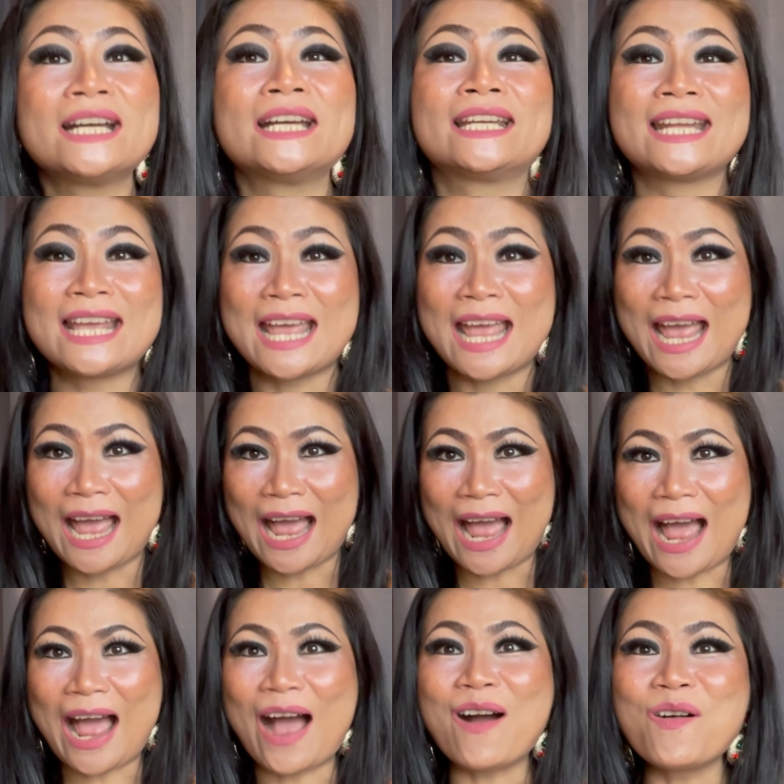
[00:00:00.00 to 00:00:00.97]
เปิด
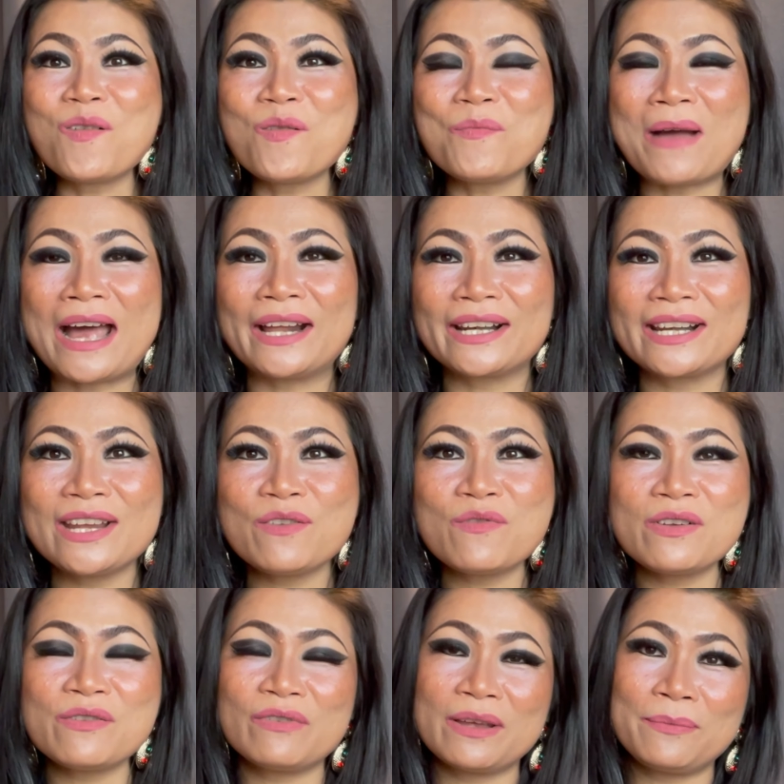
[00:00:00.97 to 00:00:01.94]
เอามารี
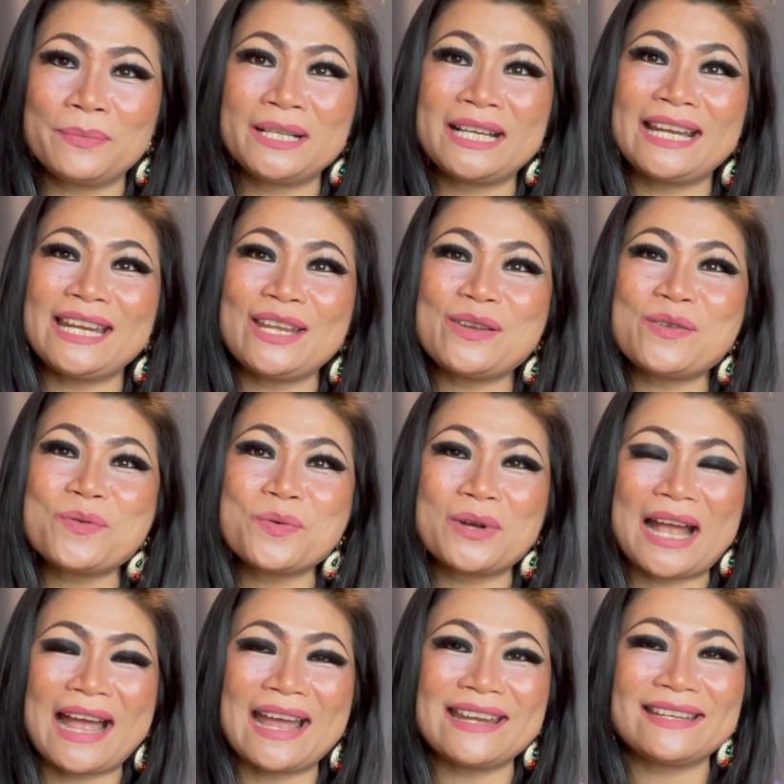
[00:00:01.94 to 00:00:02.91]
วิวให้เพื่อนได้ดู
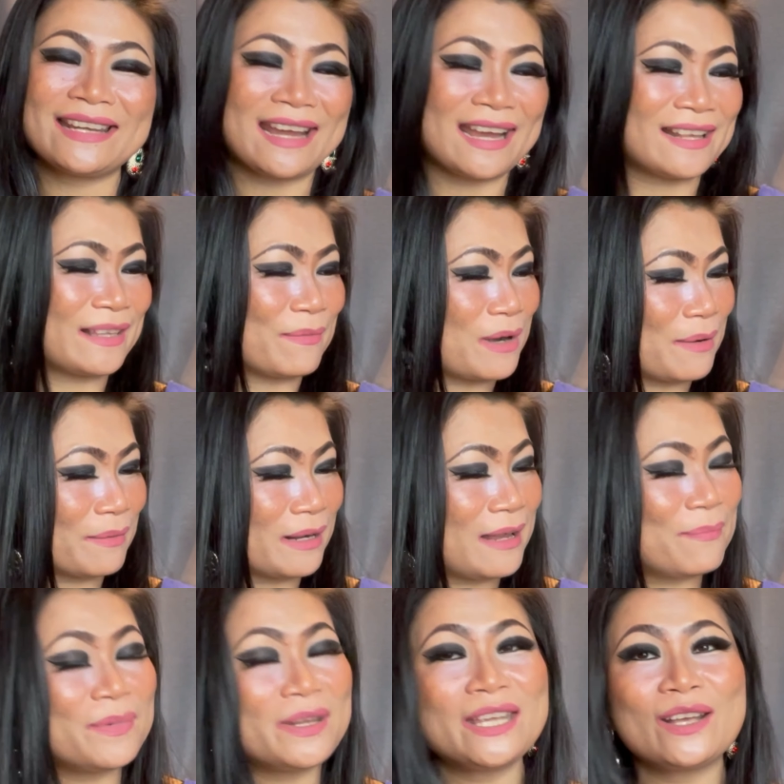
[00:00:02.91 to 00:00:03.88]
กันนะคะสำหรับ
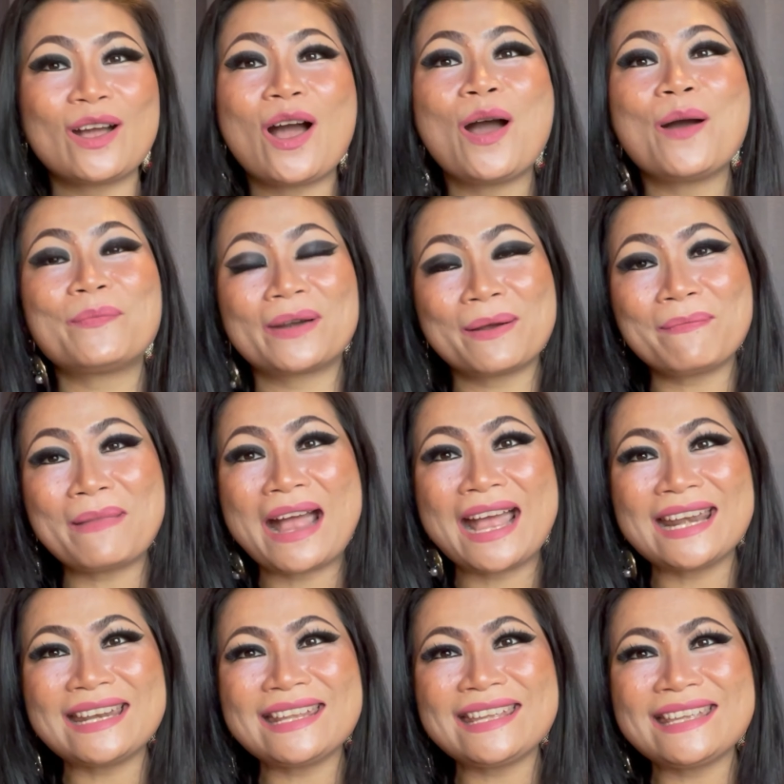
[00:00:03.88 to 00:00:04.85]
คลิปนี้ก็ประ
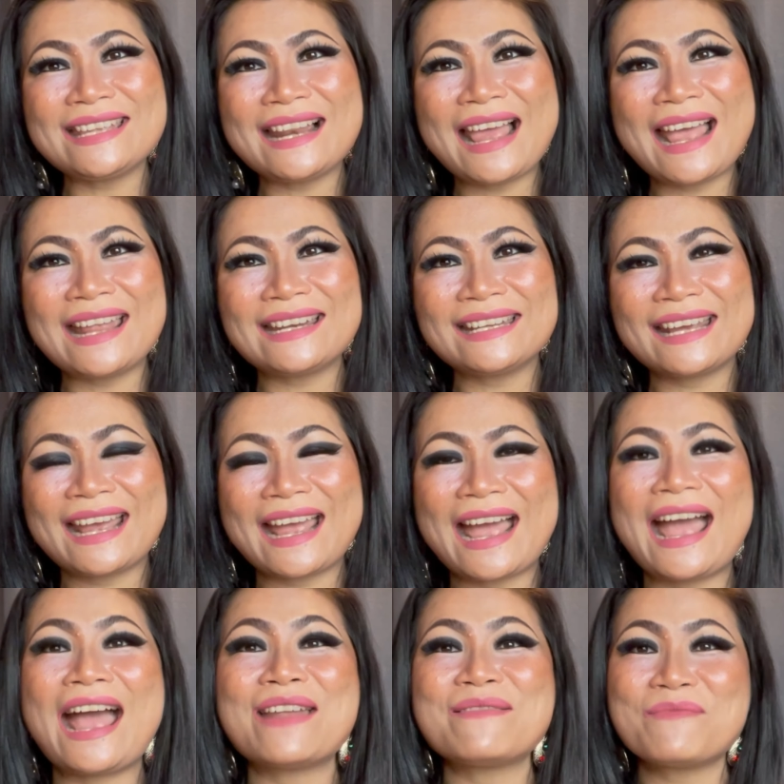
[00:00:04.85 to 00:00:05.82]
มาณนี้แหละนะ
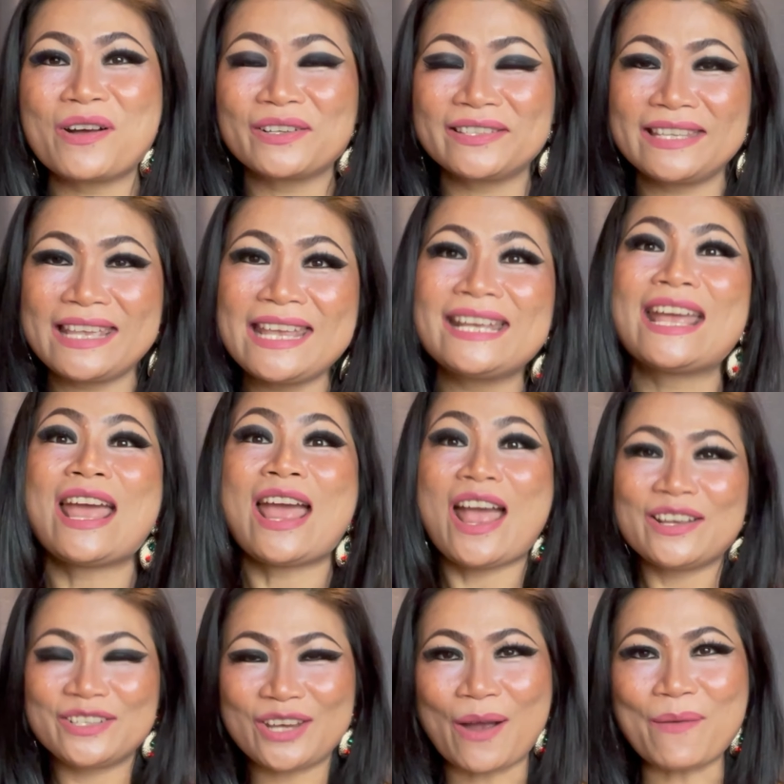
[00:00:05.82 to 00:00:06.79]
คะอันบ็อกซิ่ง
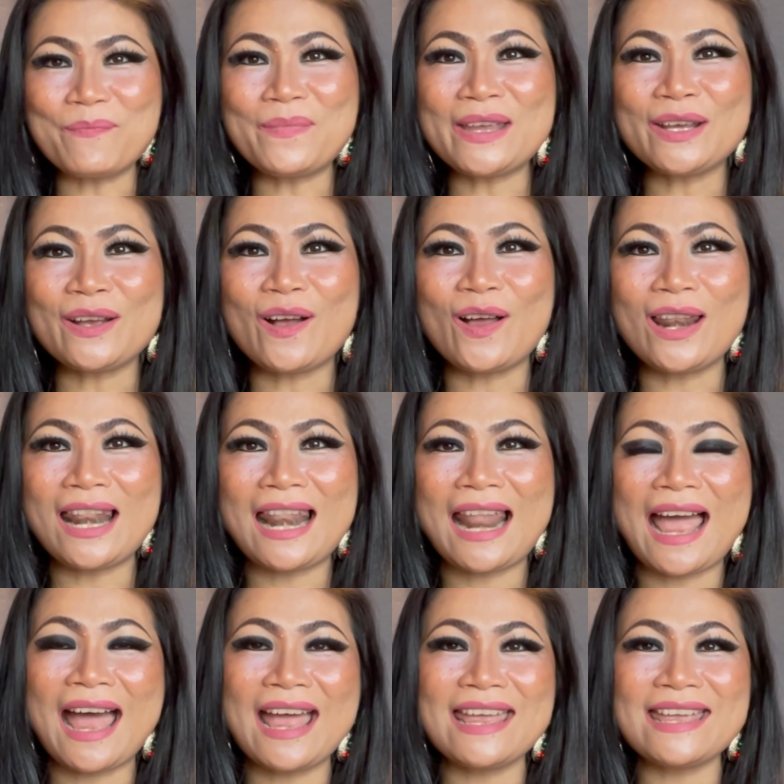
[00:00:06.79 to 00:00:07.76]
ช้อปปิ้งออน
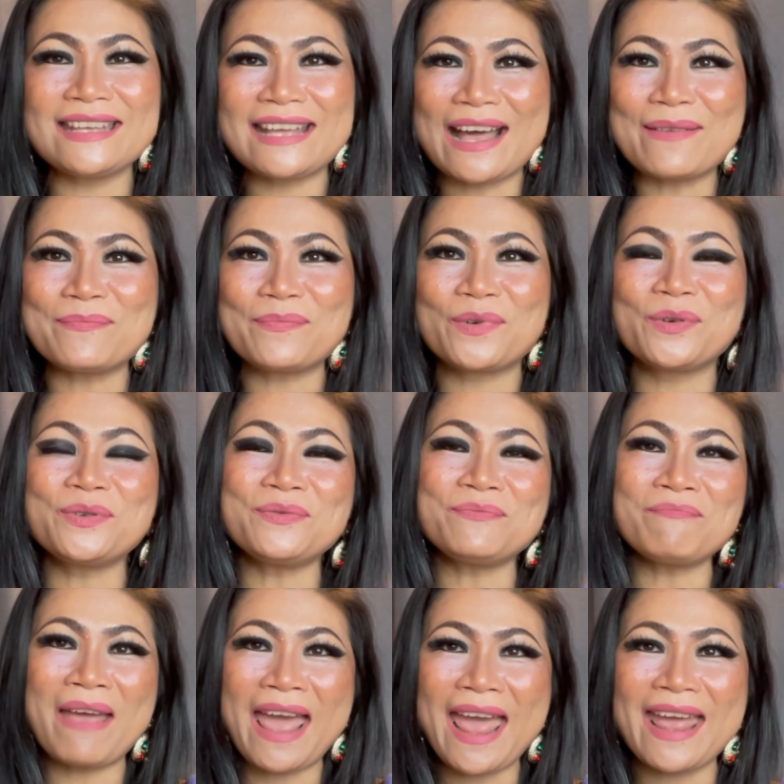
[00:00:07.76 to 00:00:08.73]
ไลน์กับคุณ
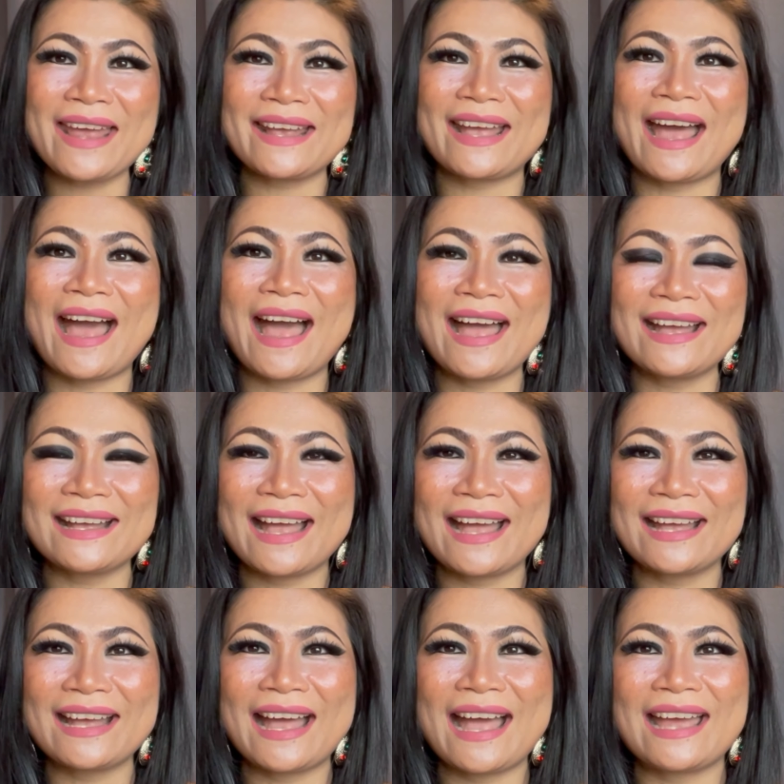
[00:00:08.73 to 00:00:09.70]
แม่ค่ะ
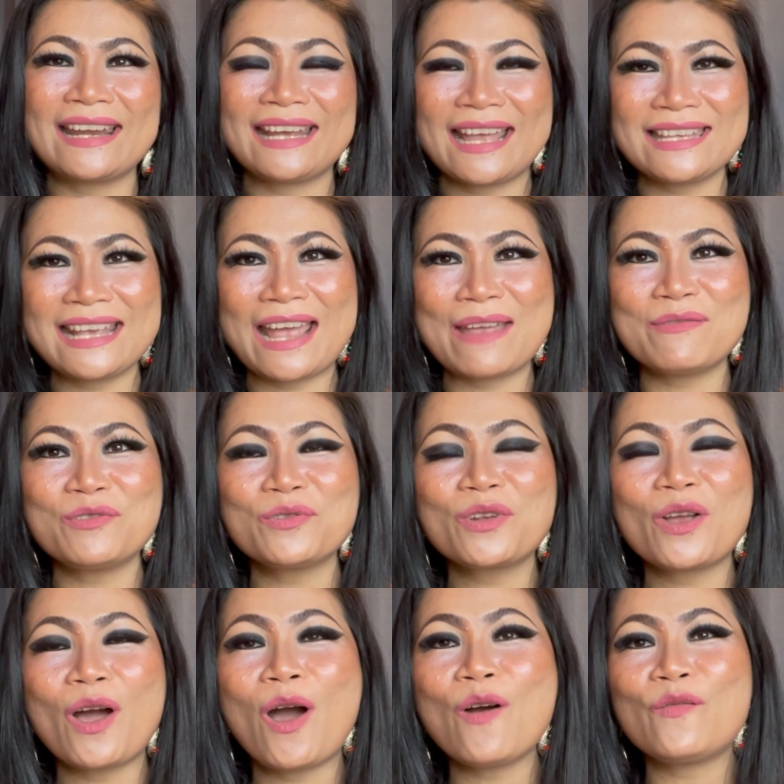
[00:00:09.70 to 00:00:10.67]
ค่ะค่ะนะคะยังไงมนุ
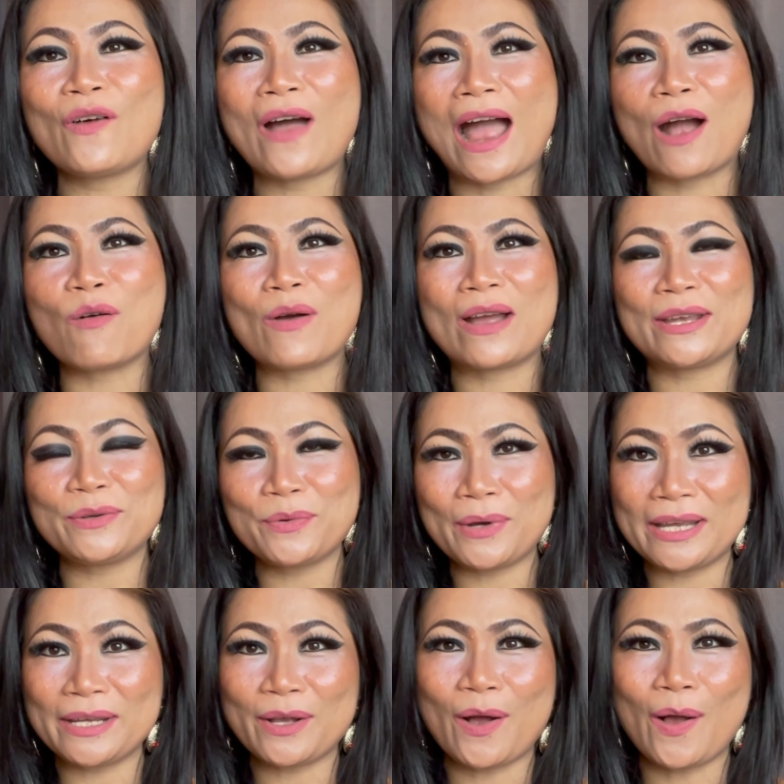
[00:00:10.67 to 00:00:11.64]
ษย์ก็ฝากไว้
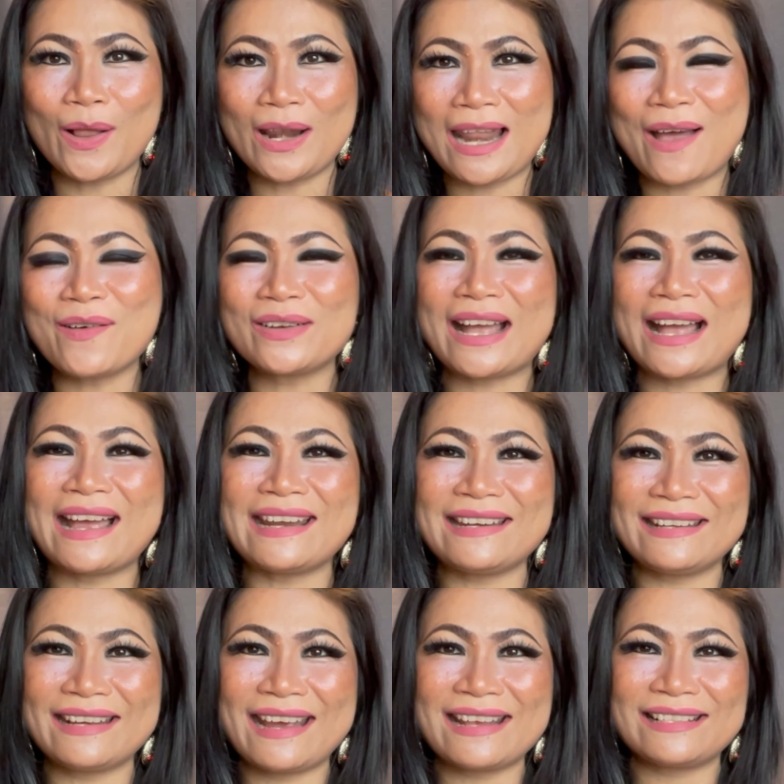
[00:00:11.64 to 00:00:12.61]
ด้วยก็แล้วกัน
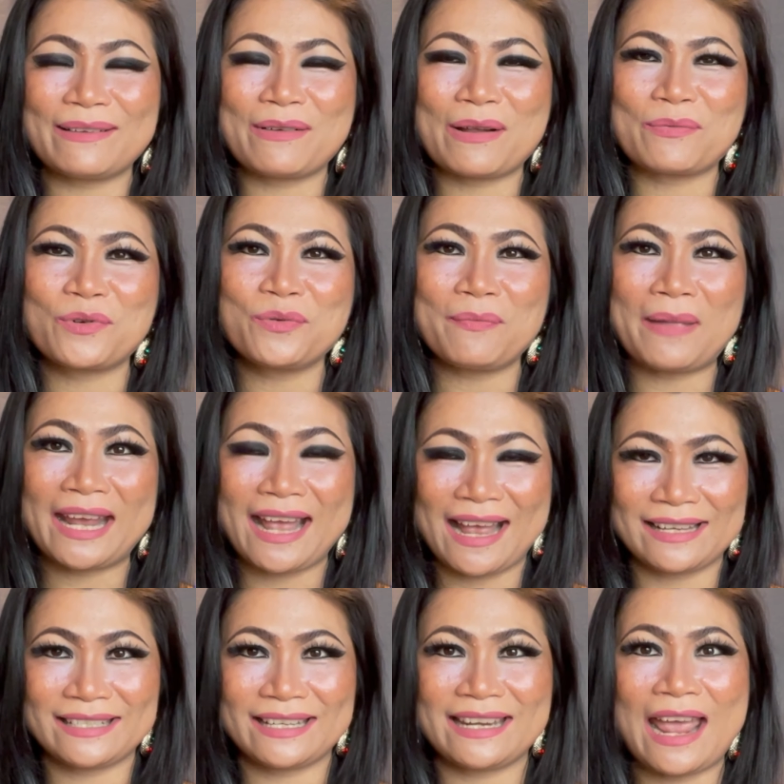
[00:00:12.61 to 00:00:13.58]
นะคะสำหรับคุณแม่
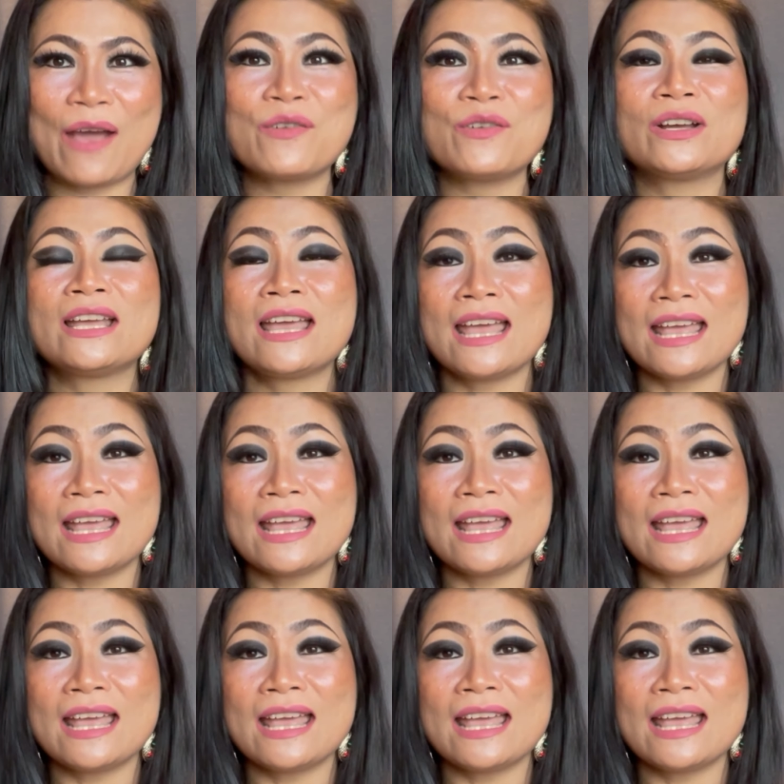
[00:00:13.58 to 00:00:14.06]
ขาชาแนล